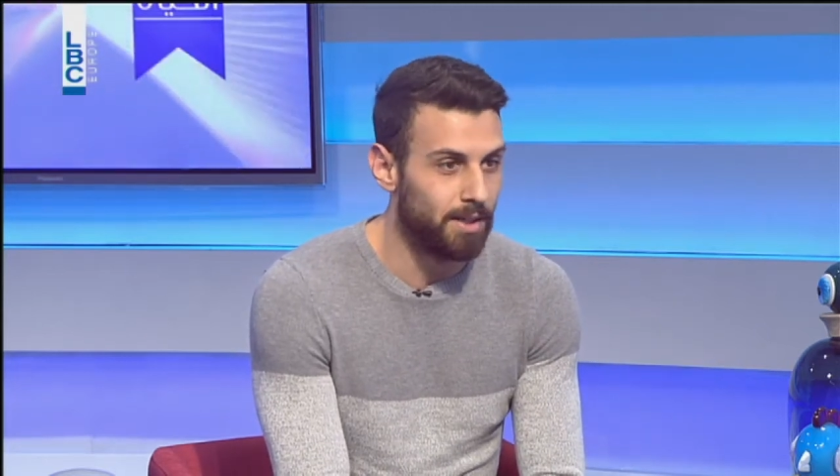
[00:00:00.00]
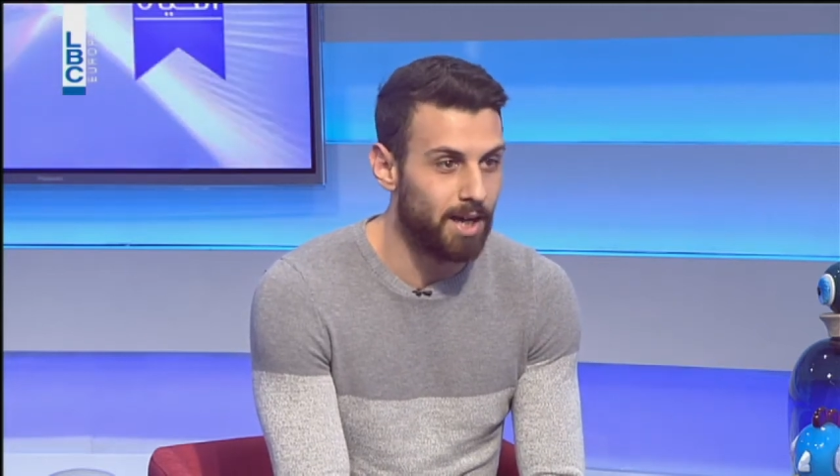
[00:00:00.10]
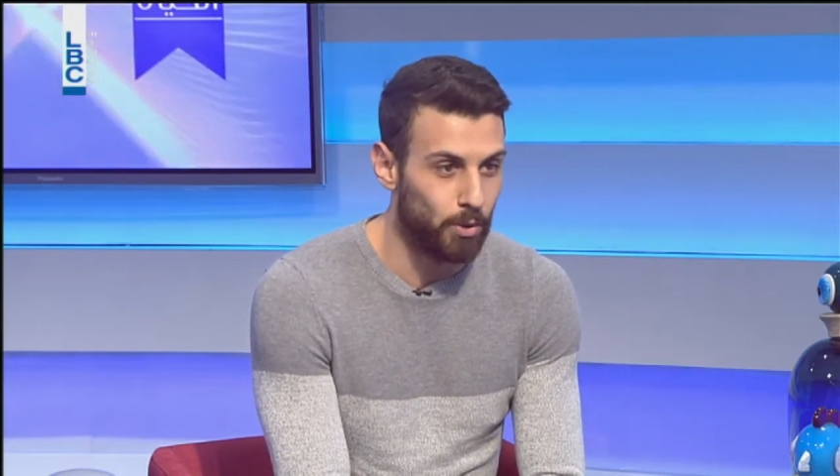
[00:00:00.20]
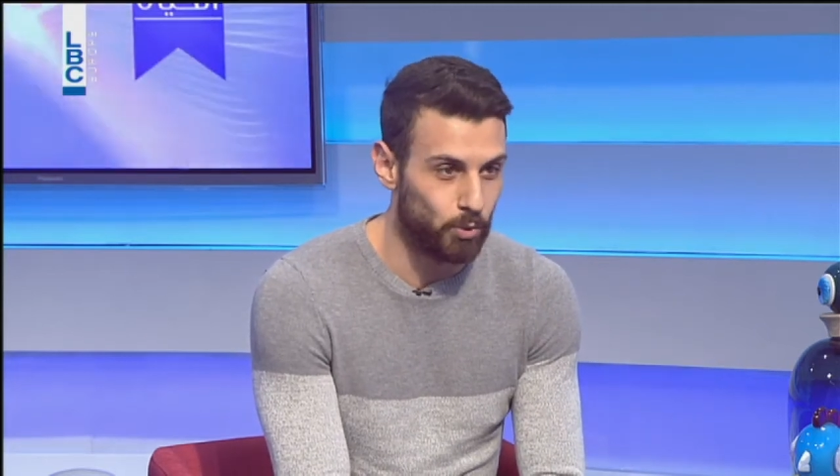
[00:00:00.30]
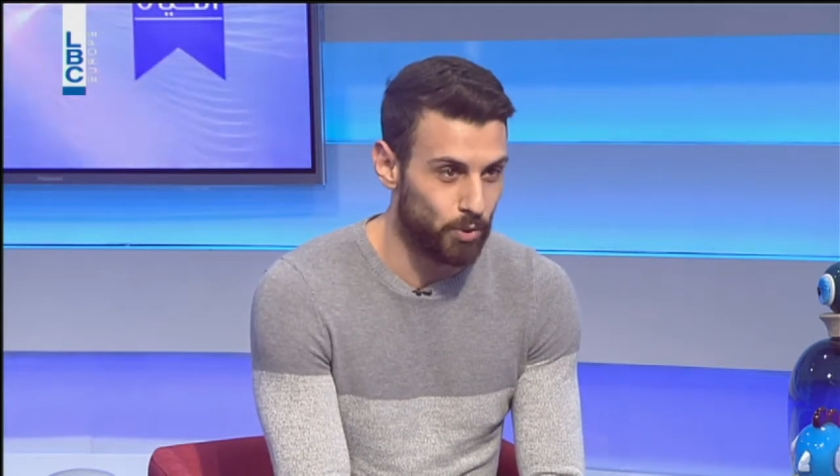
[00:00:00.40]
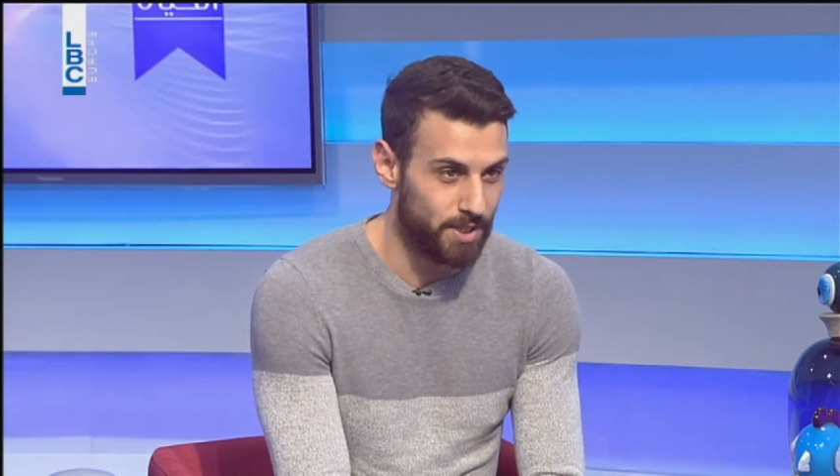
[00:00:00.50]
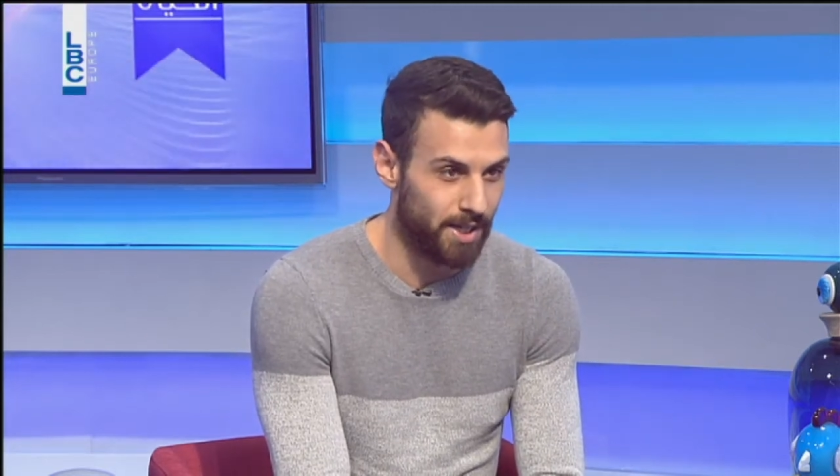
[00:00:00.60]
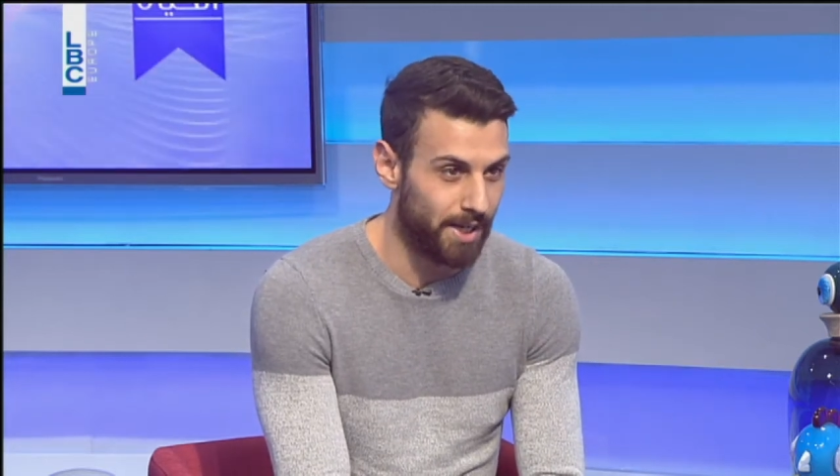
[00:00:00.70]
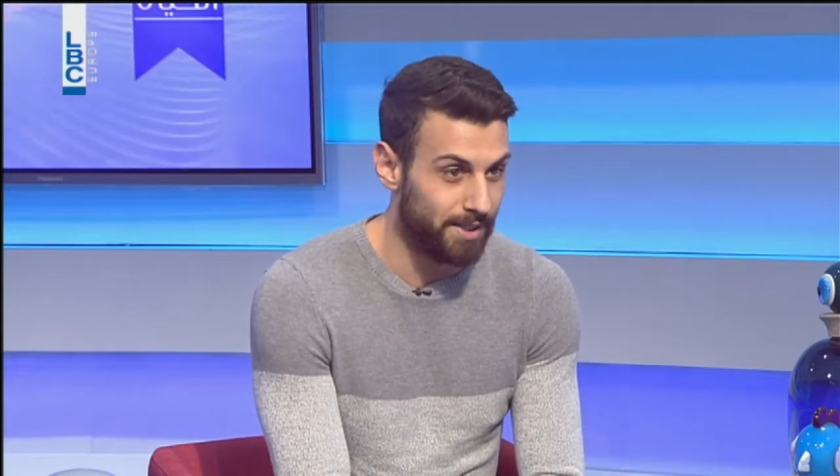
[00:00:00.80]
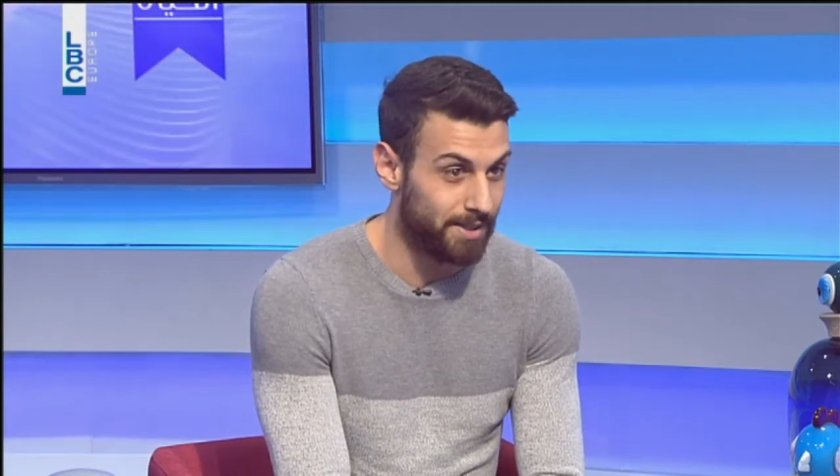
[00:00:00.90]
هاو تو لوز
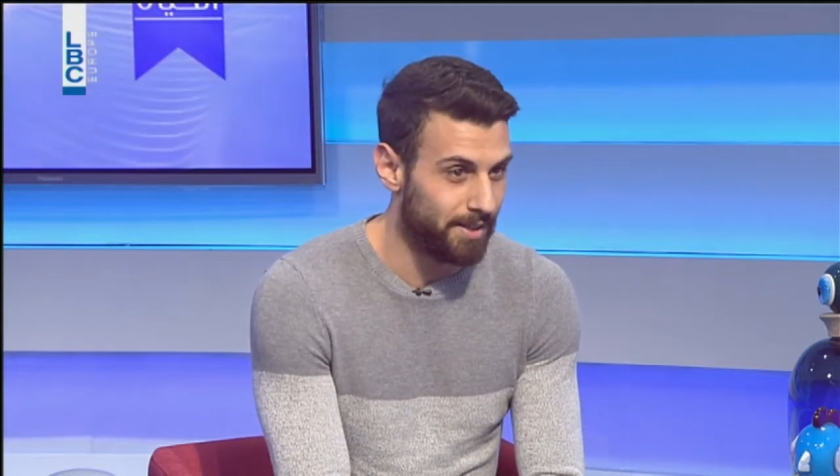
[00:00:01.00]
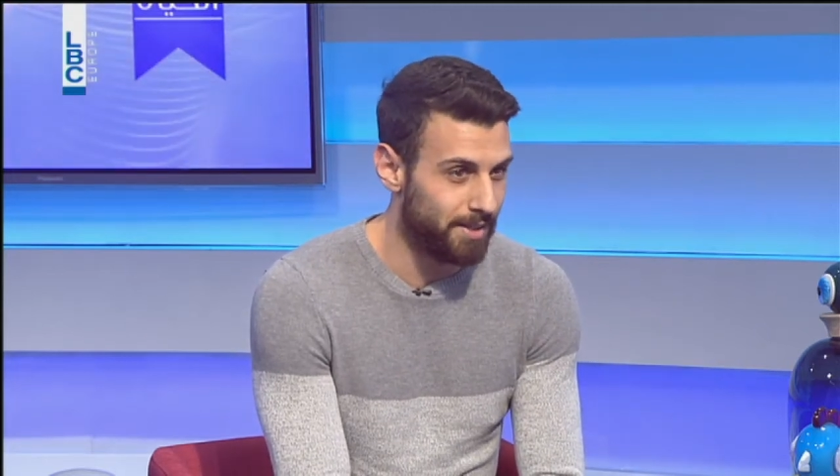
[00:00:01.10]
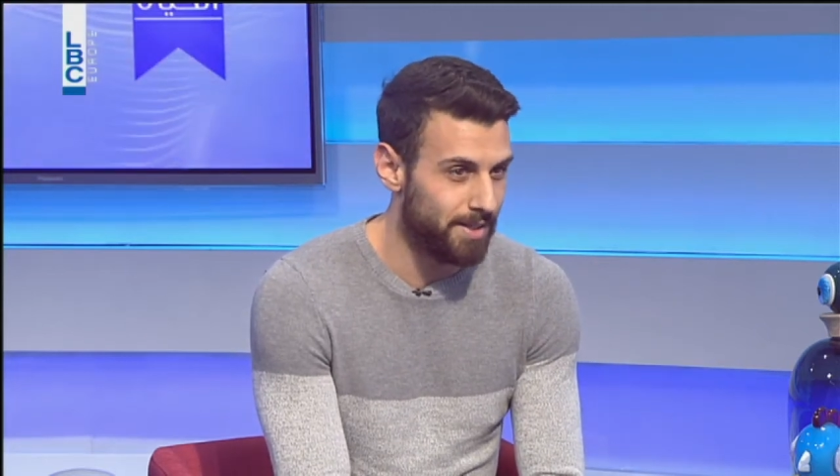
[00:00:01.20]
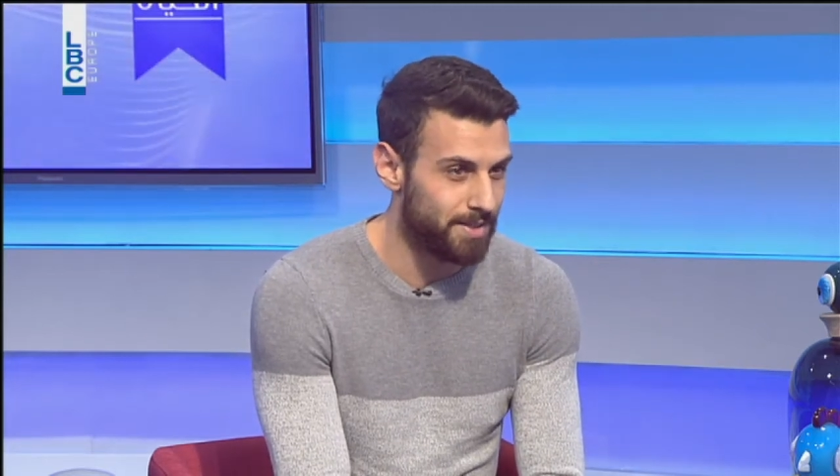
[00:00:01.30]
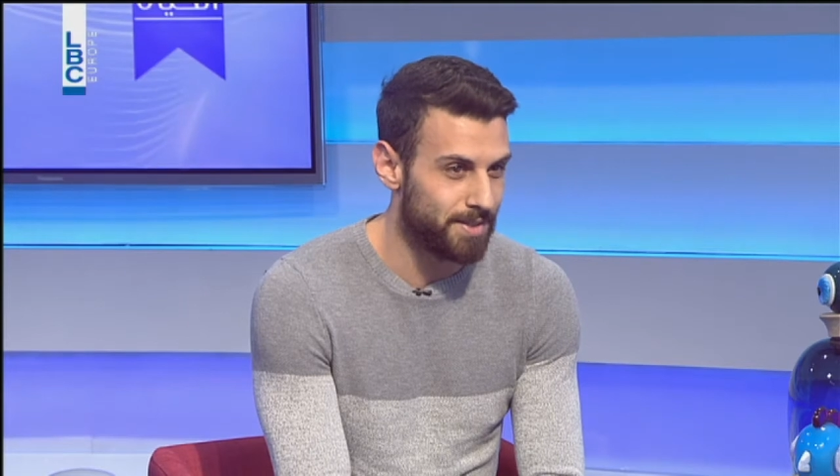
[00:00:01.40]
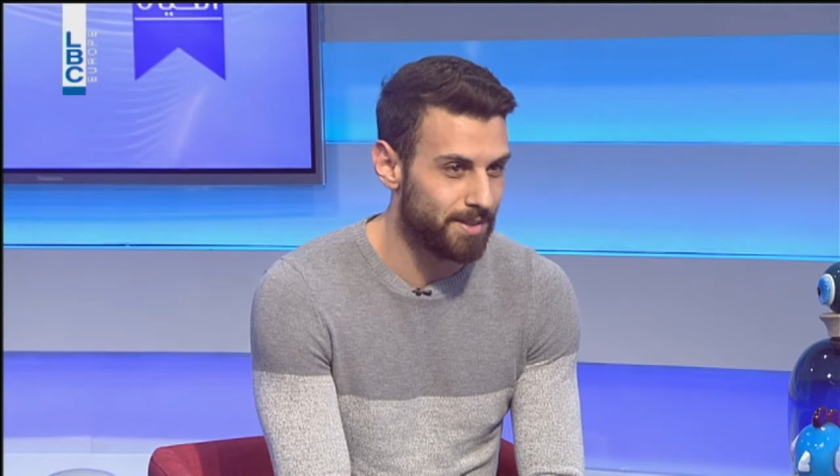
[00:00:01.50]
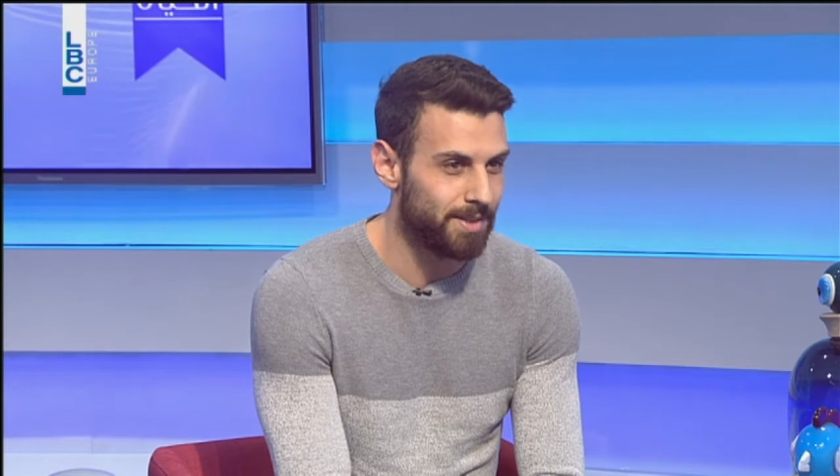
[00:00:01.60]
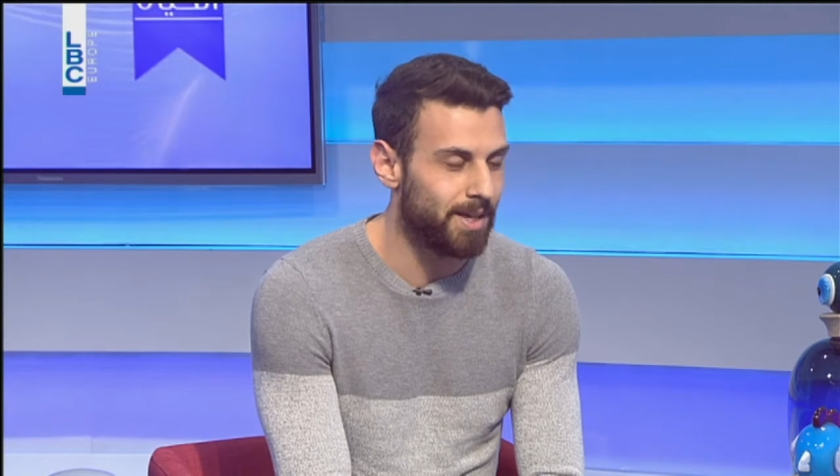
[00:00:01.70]
جاي ان 10 دايز